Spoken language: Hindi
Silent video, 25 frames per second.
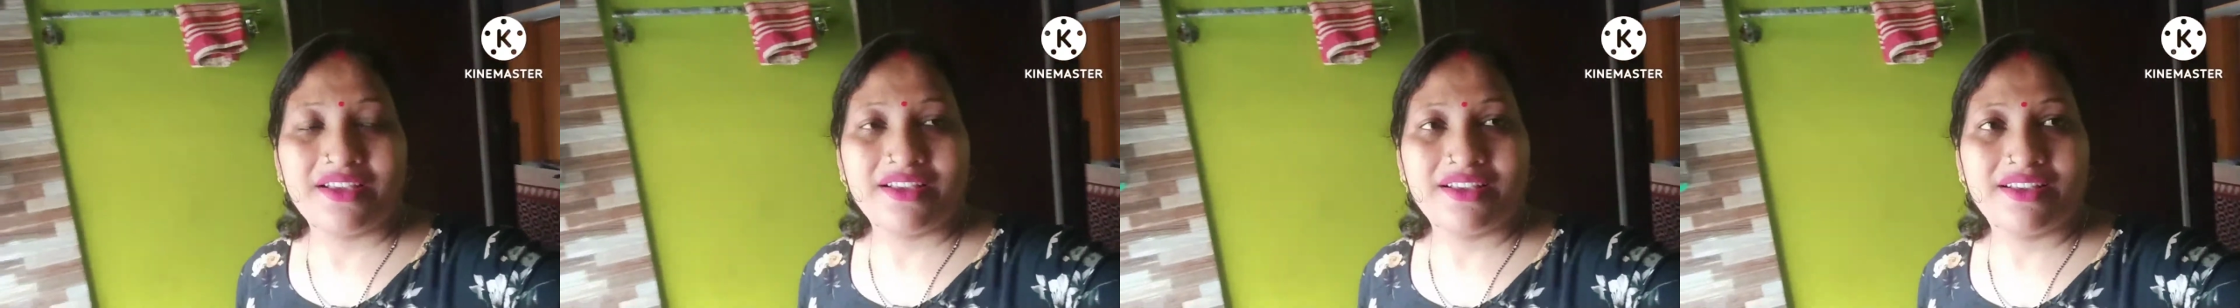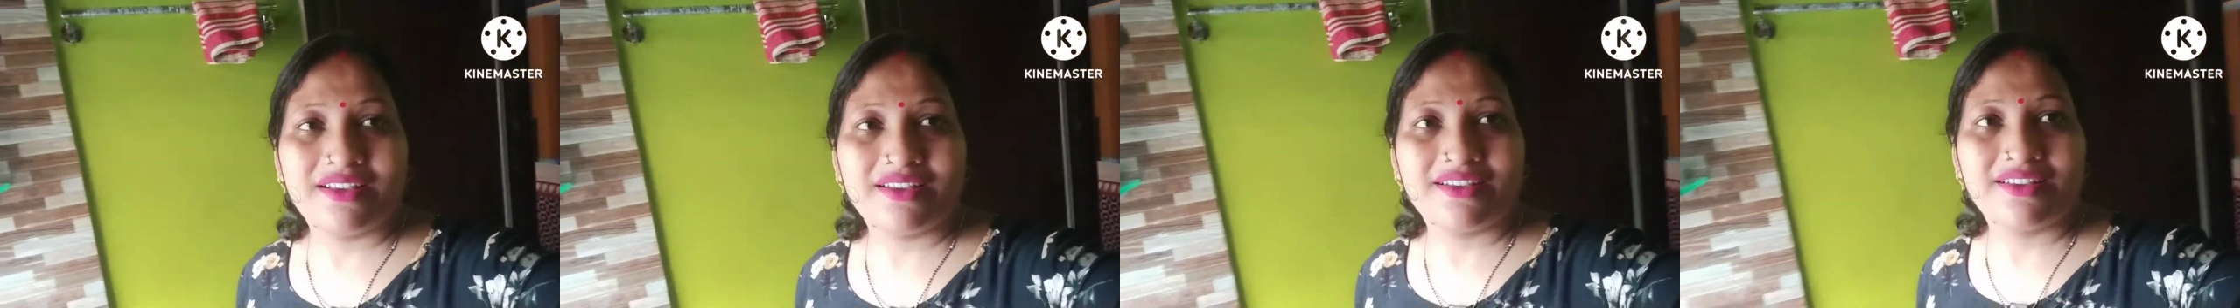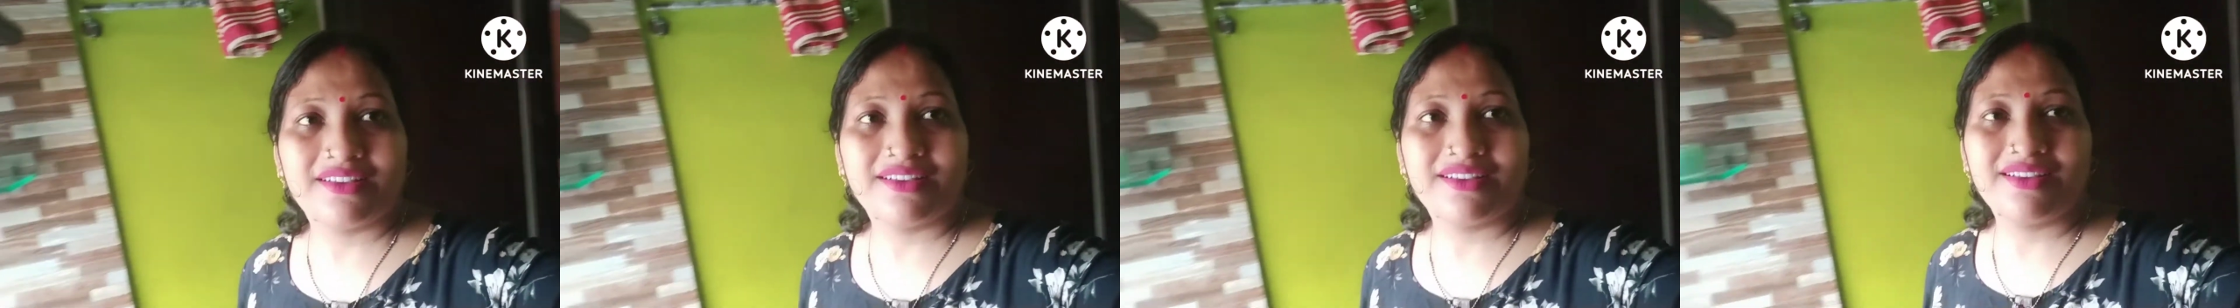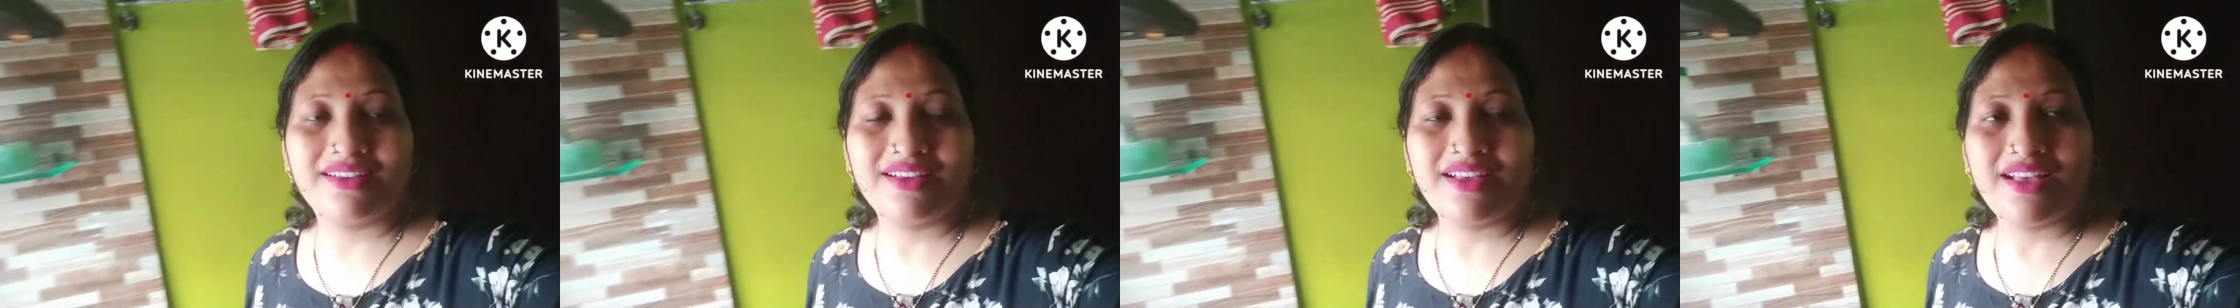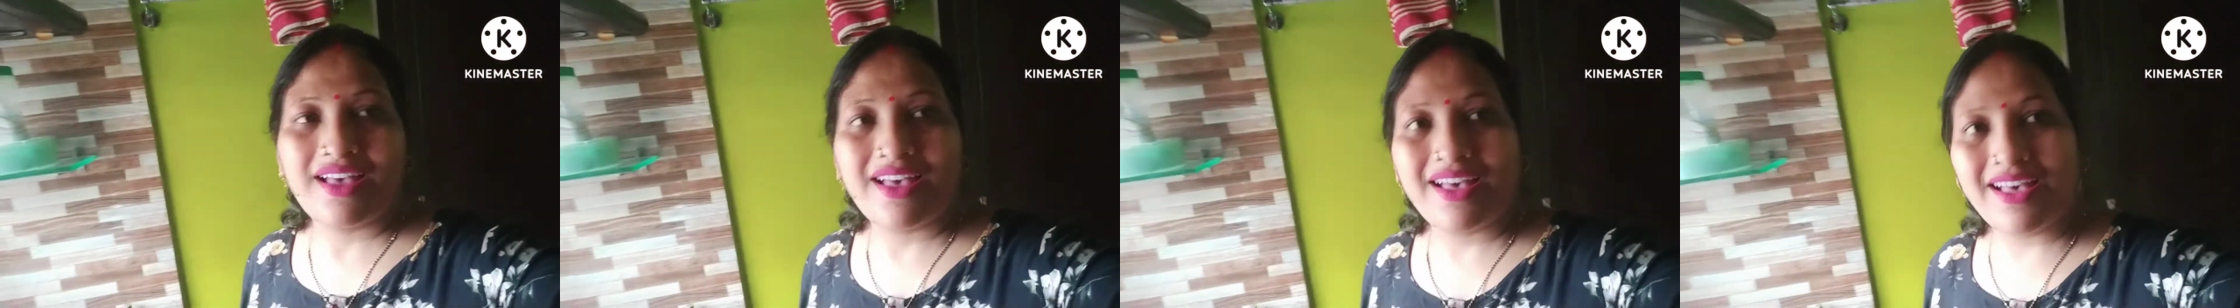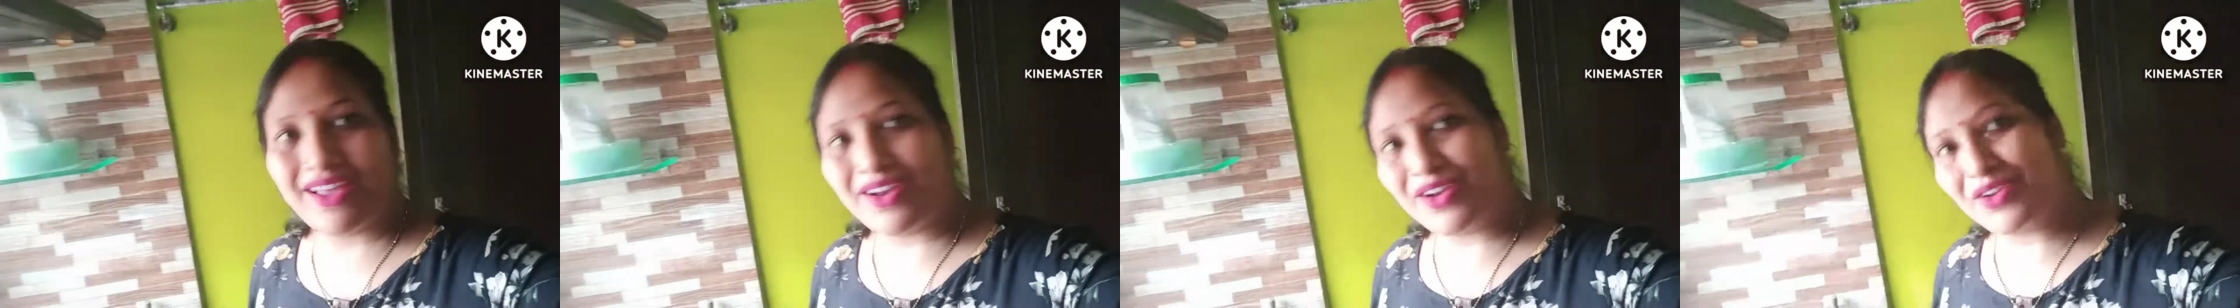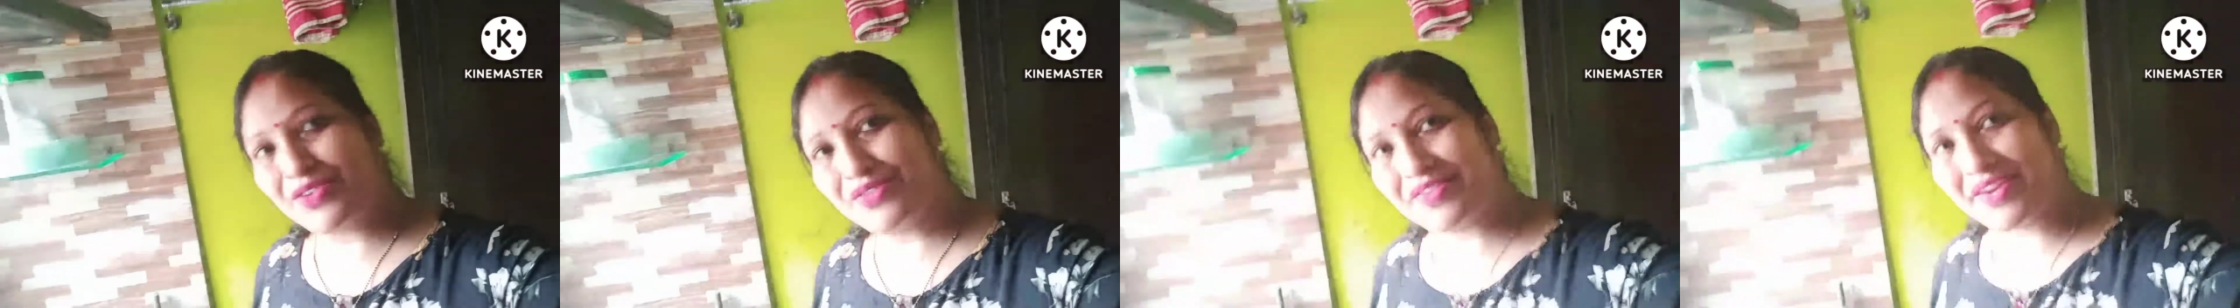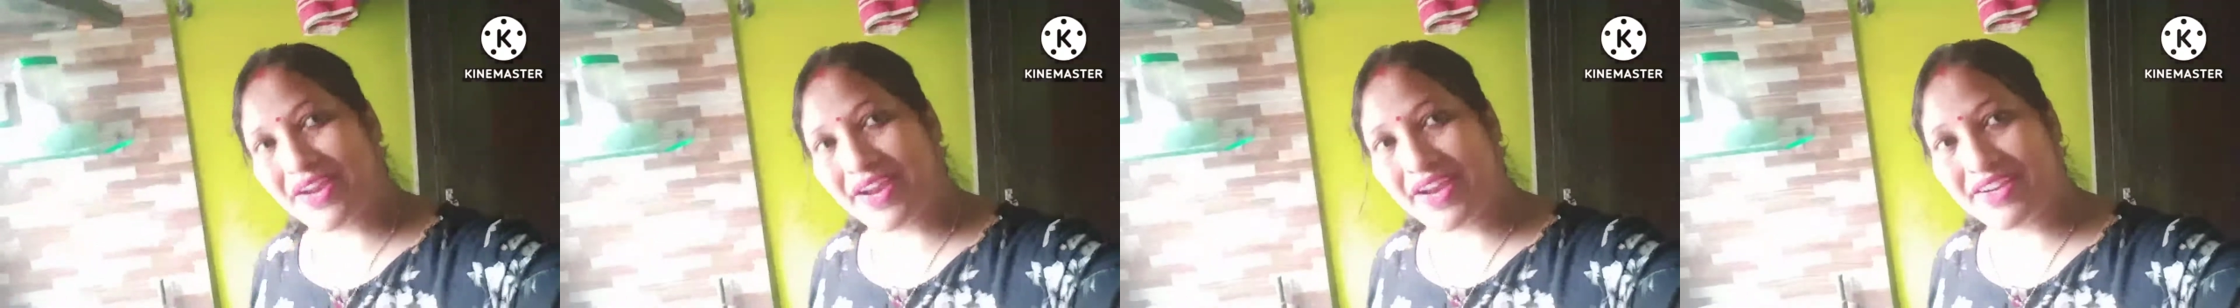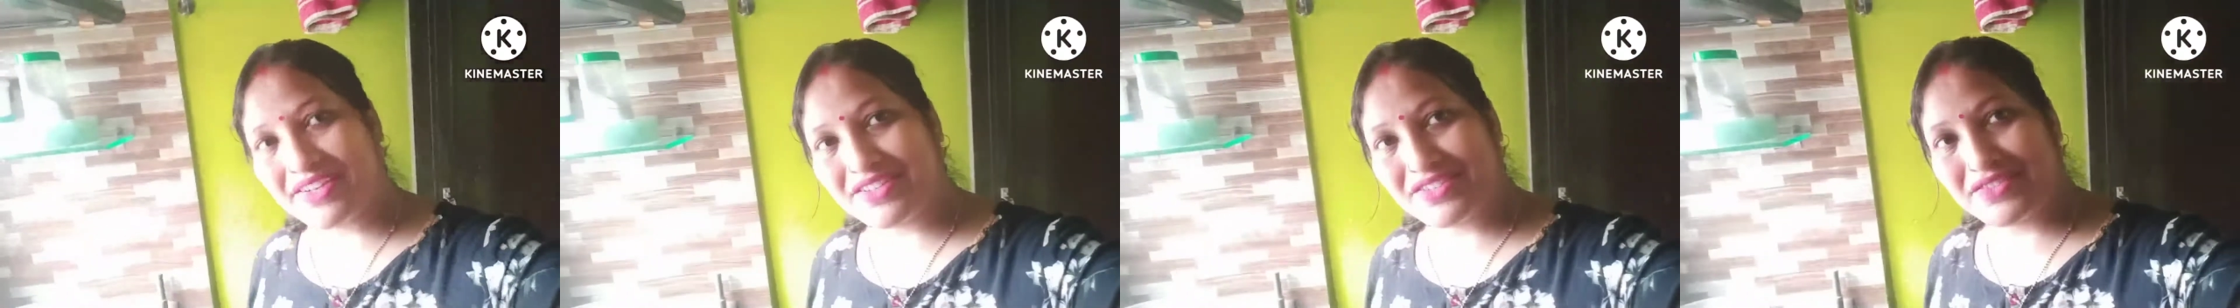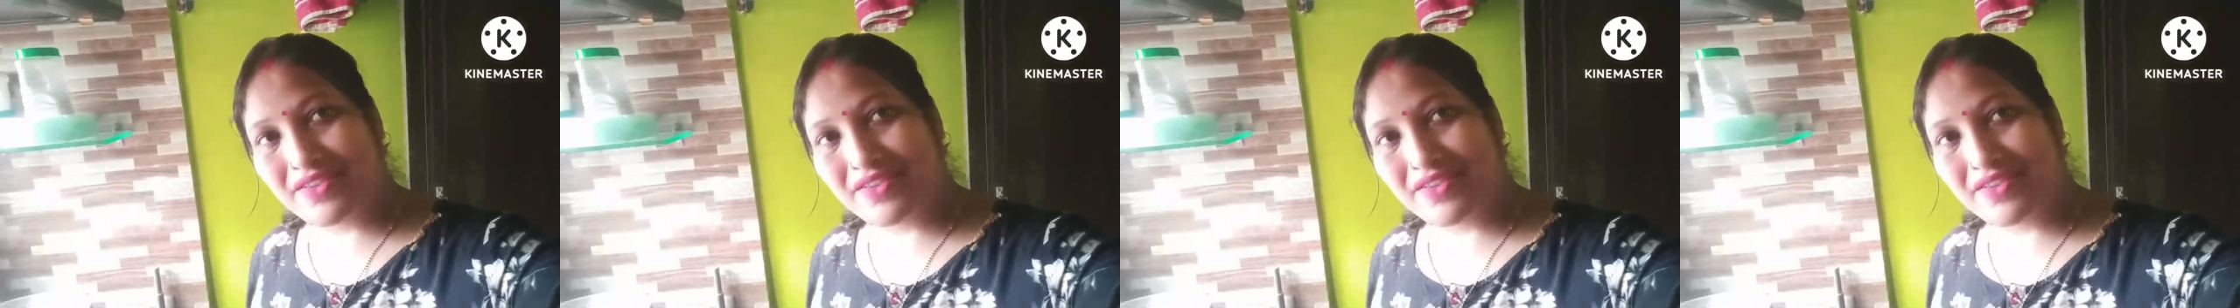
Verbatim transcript: हेलो फ्रेंड्स वेलकम बैक